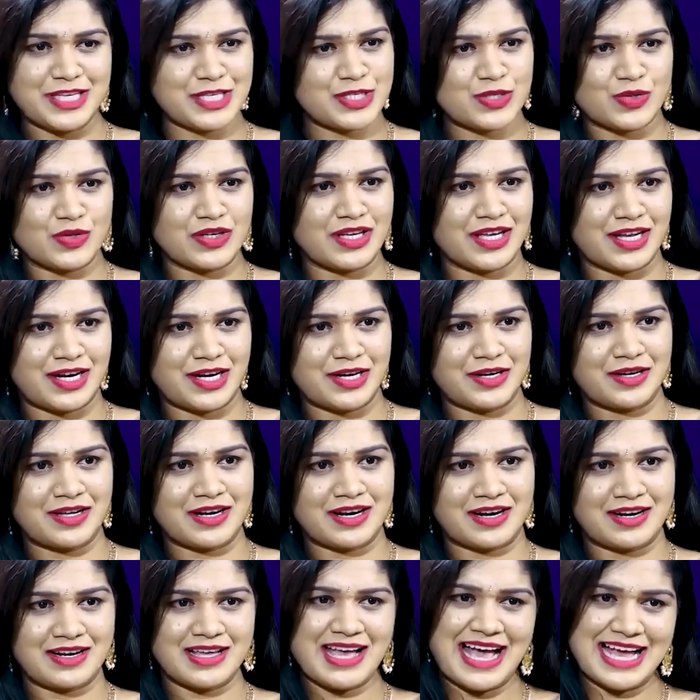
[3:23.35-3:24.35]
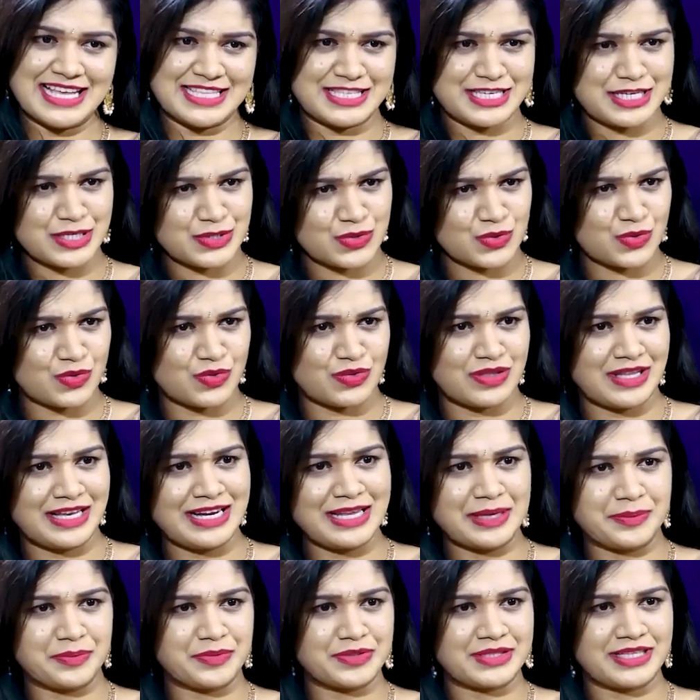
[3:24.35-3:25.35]
తీసుకుని అని అంటున్నారు అంటే యాజ్ ఇట్ ఈస్ ఉంటుందా
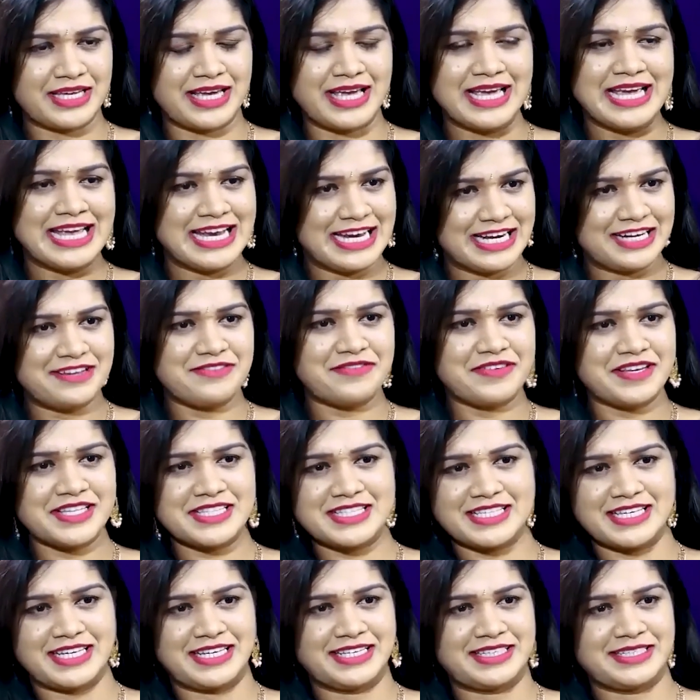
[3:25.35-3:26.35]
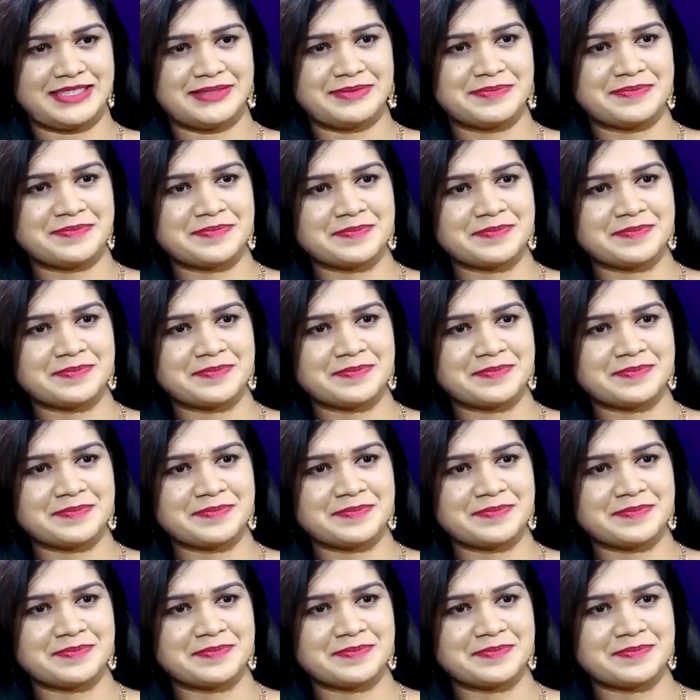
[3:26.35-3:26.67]
లేకపోతే డిఫరెన్స్ ఏంటి